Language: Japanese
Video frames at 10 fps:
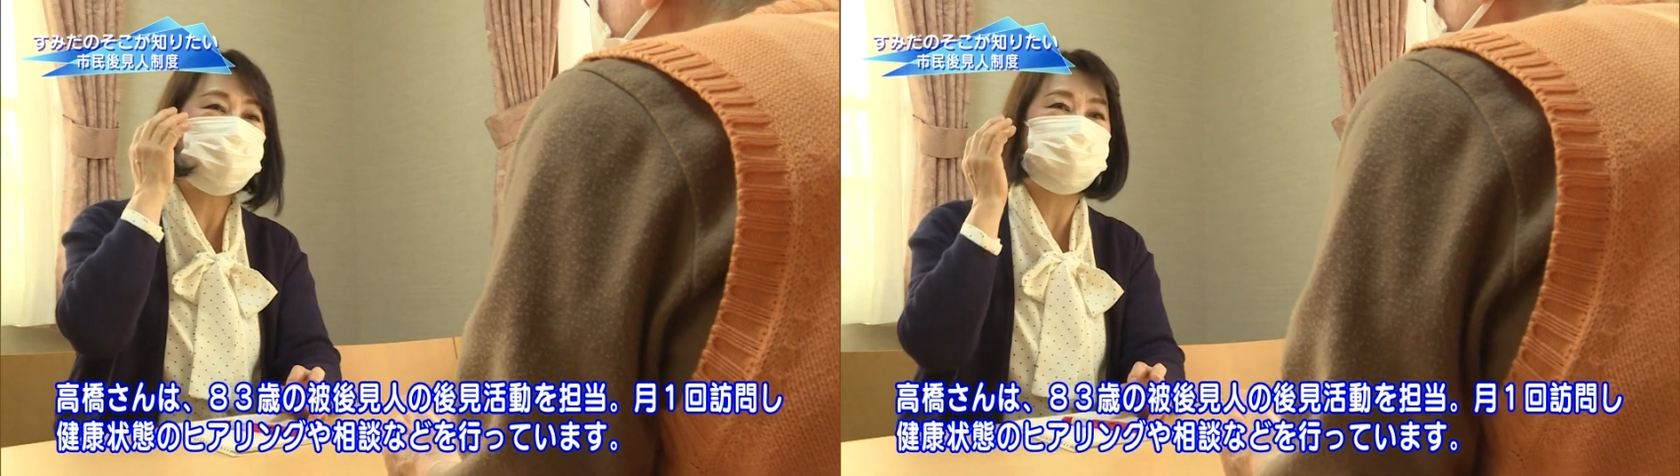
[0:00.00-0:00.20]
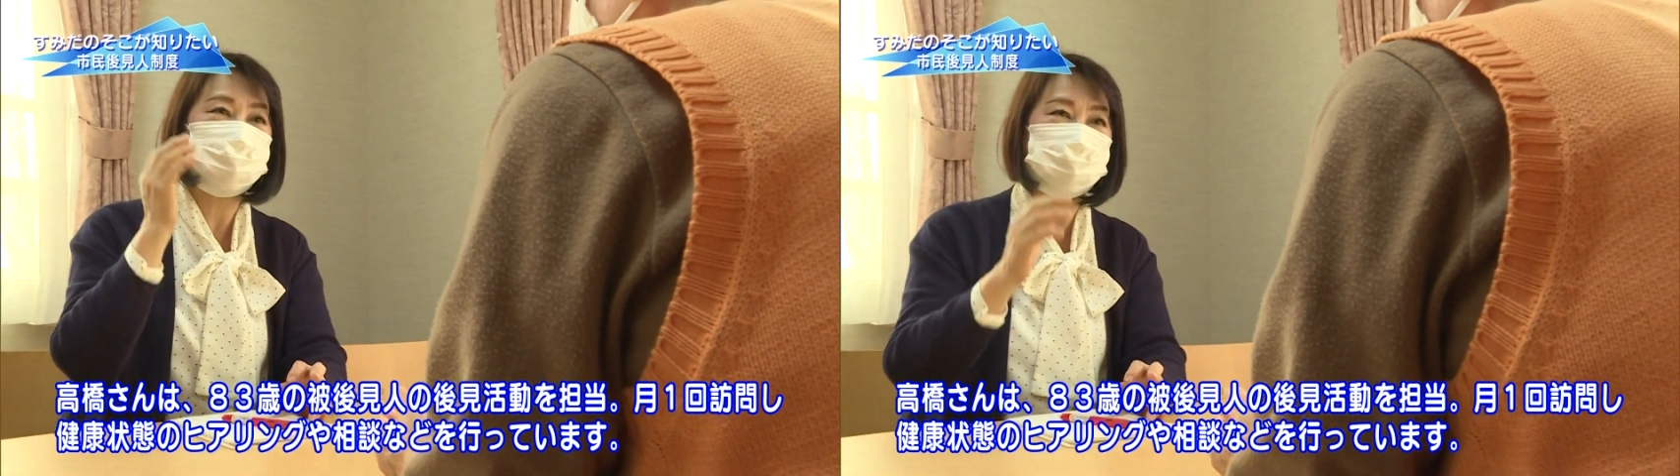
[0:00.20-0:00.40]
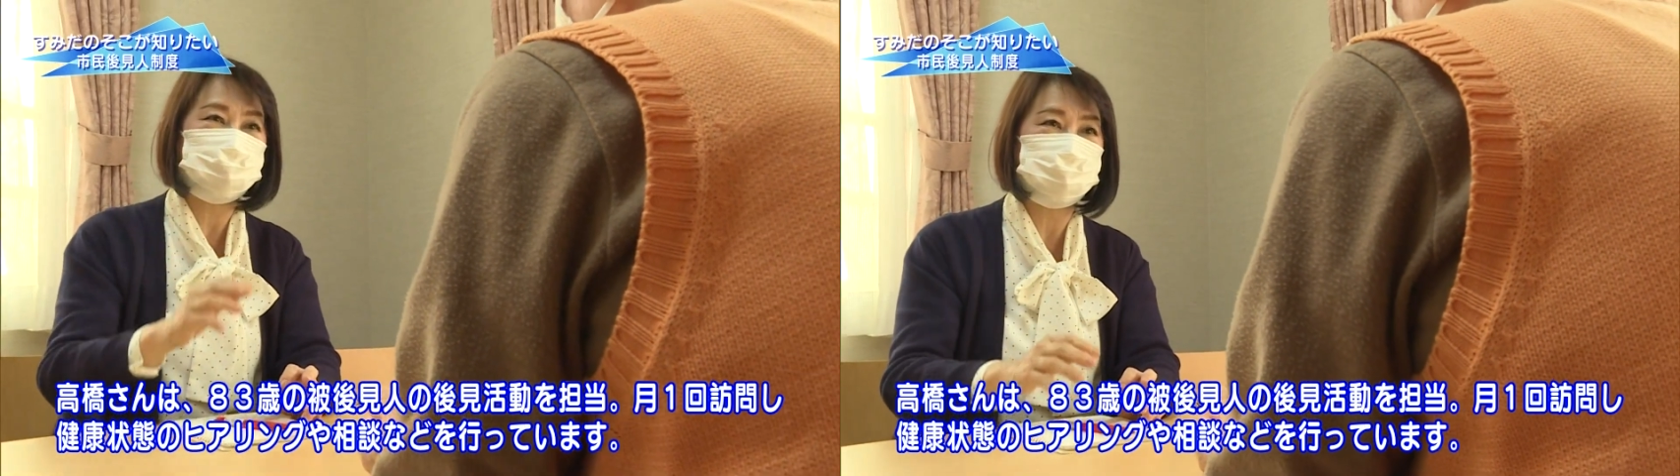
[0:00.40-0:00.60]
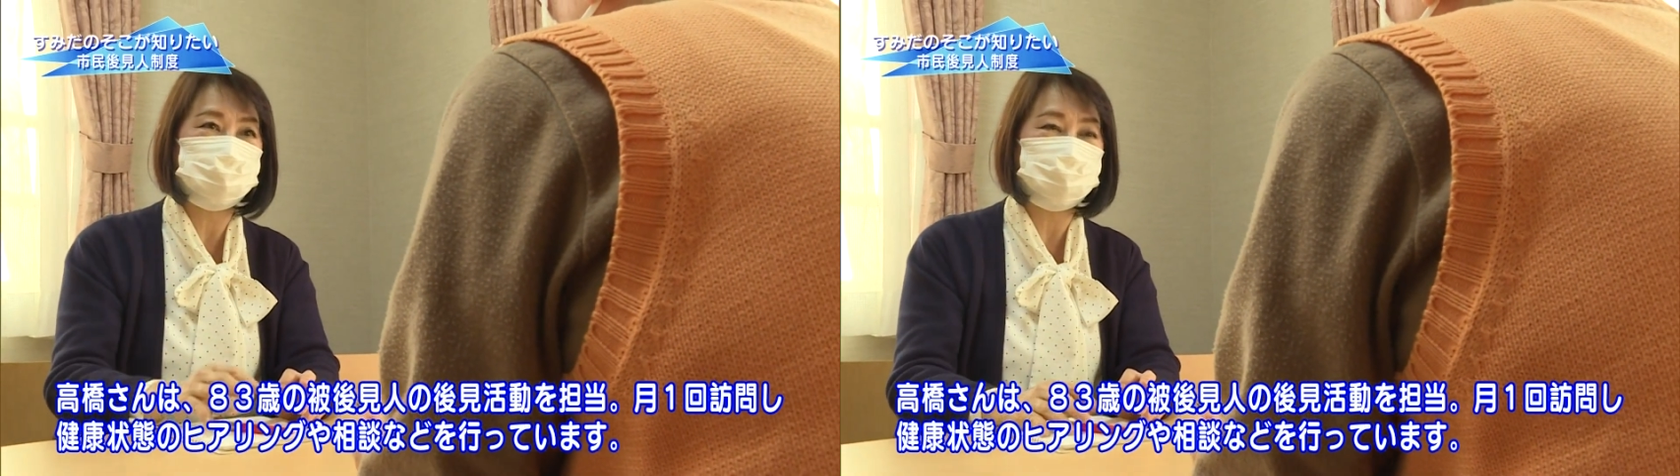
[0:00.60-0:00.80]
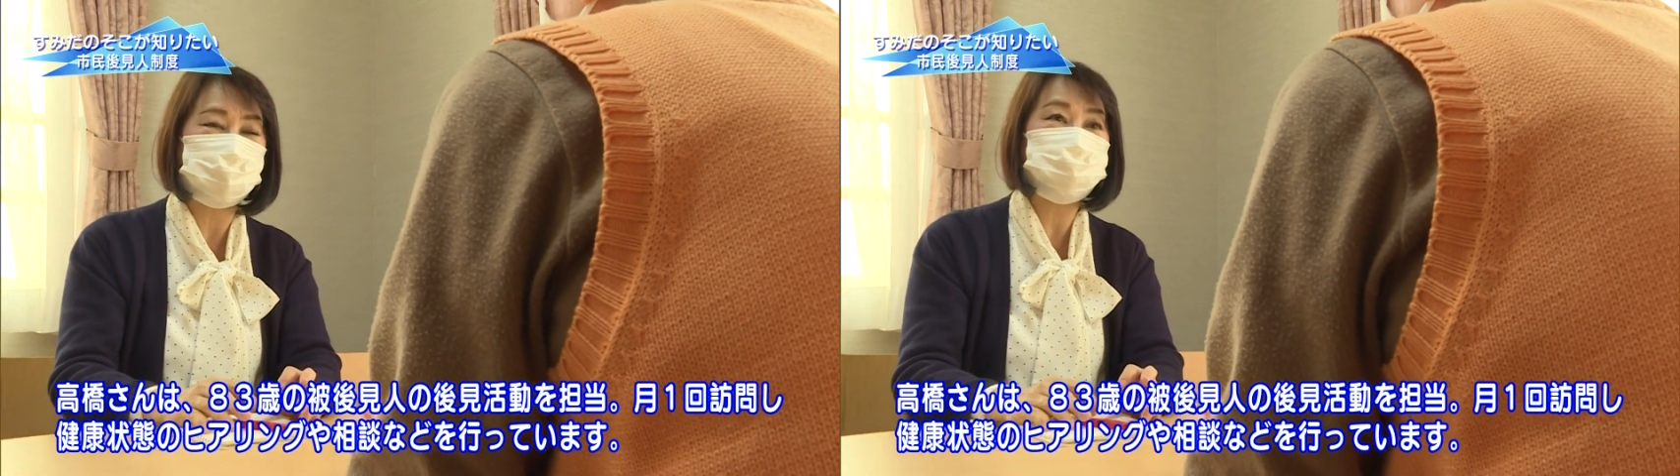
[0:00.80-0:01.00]
活動を
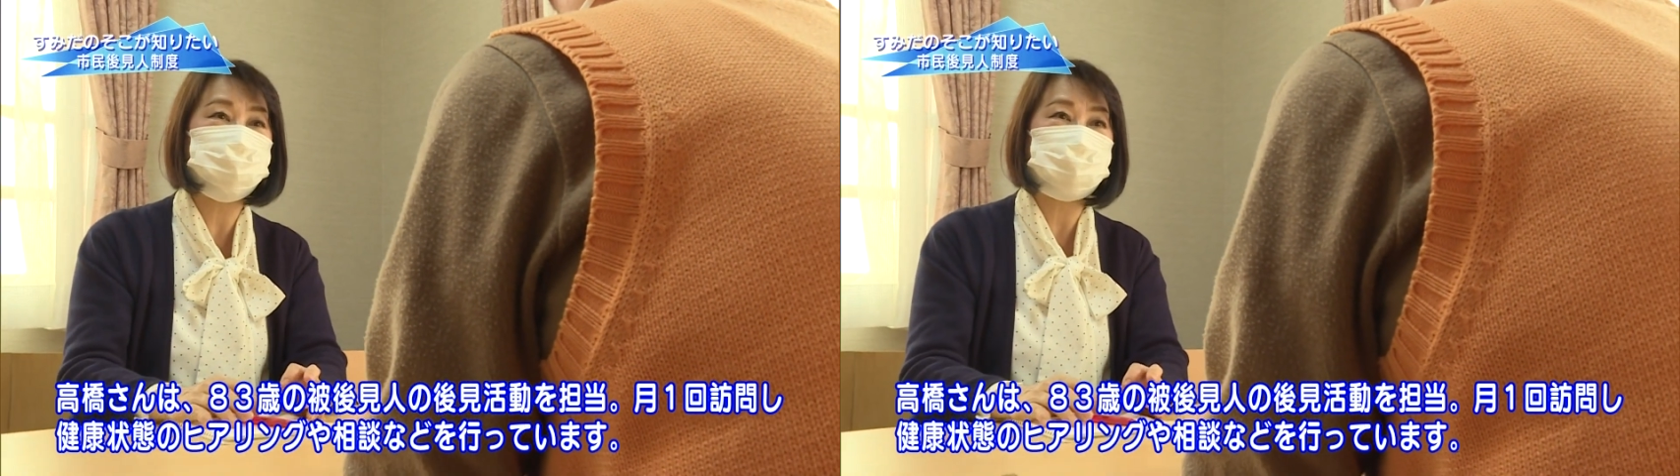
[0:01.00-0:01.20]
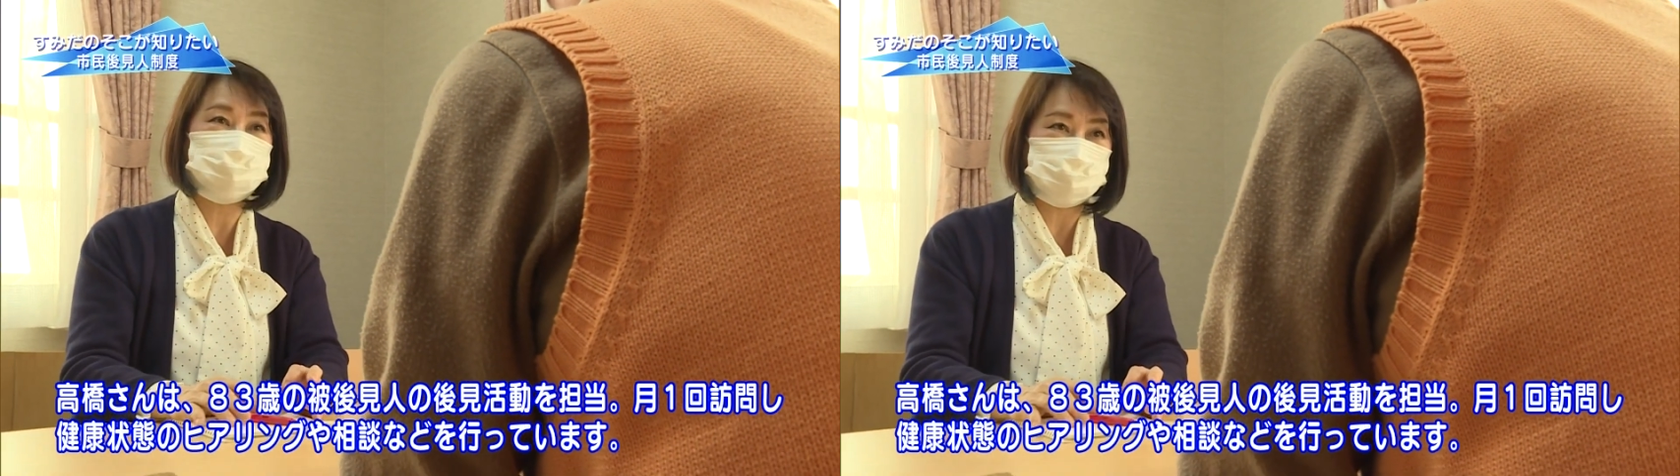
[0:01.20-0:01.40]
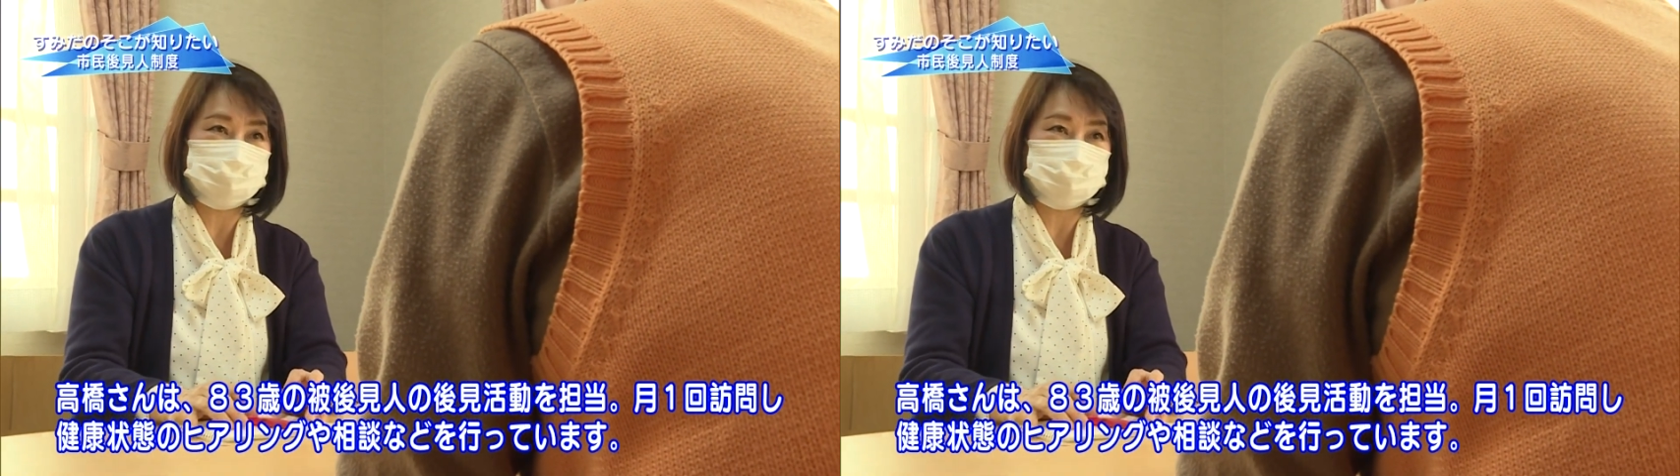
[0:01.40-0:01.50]
担当。